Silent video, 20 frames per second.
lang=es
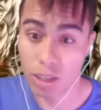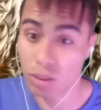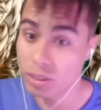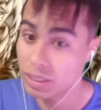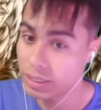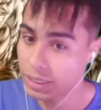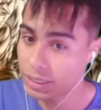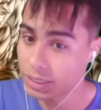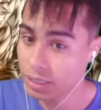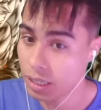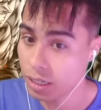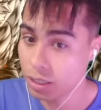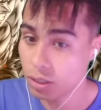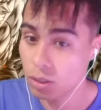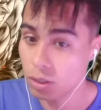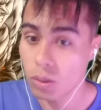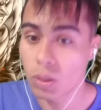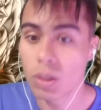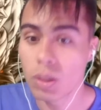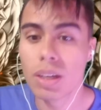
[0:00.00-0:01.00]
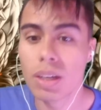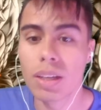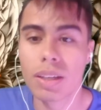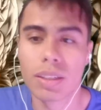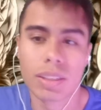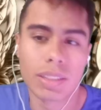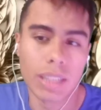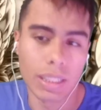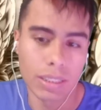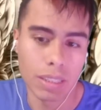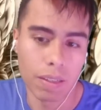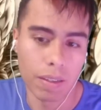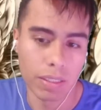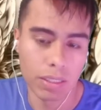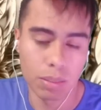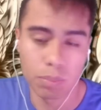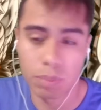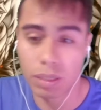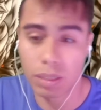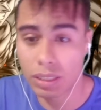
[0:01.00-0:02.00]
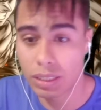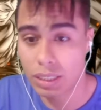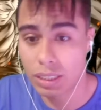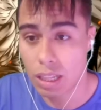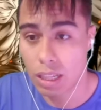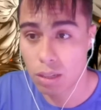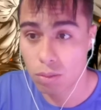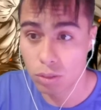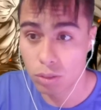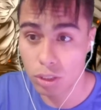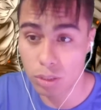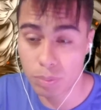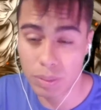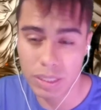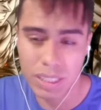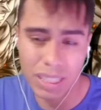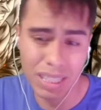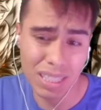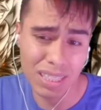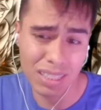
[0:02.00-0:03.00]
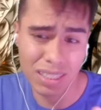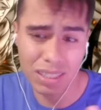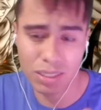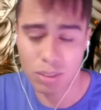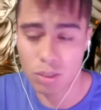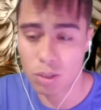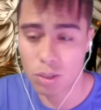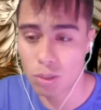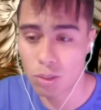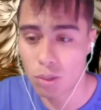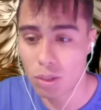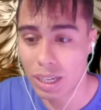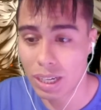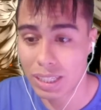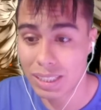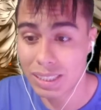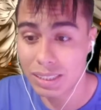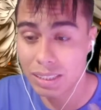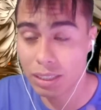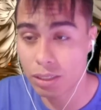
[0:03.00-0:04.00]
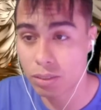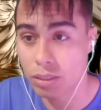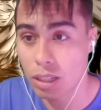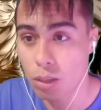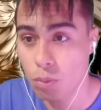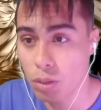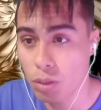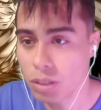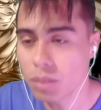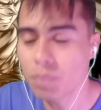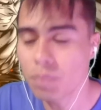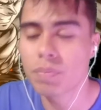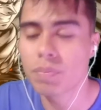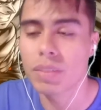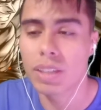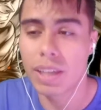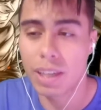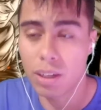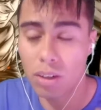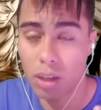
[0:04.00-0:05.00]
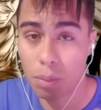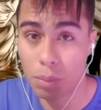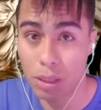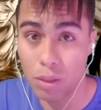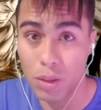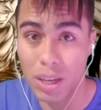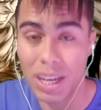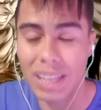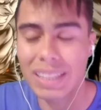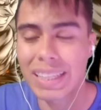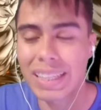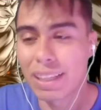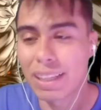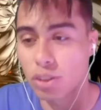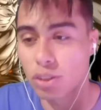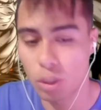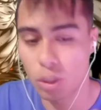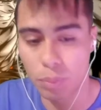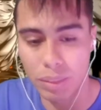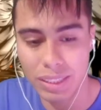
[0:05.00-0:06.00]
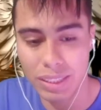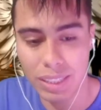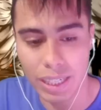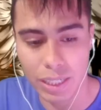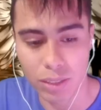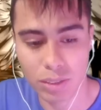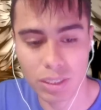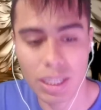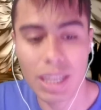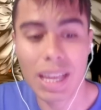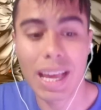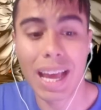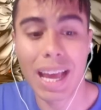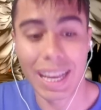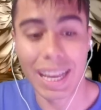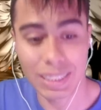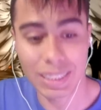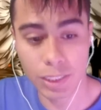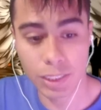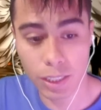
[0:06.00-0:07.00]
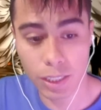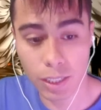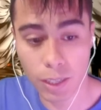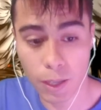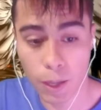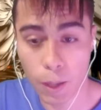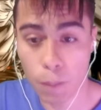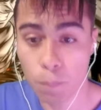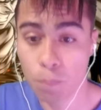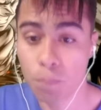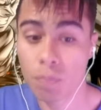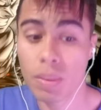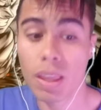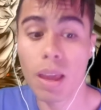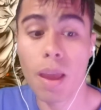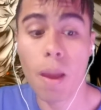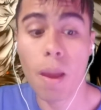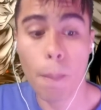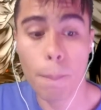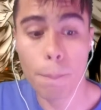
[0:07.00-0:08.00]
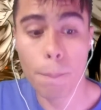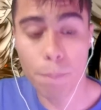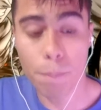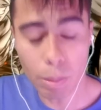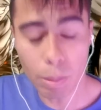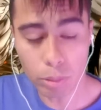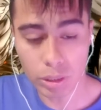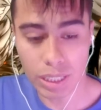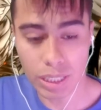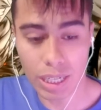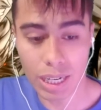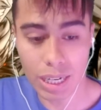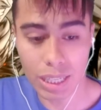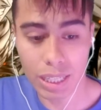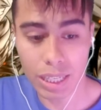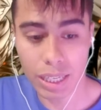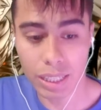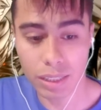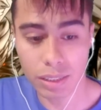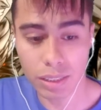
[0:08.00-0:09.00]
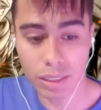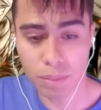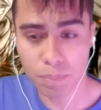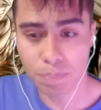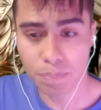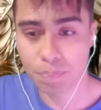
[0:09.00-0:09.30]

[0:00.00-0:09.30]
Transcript: necesario, ya sabes, invertir algunos billetes o colocar dinero en el juego. Quiero que me lo digan en los comentarios. Así que vamos a darle, gente.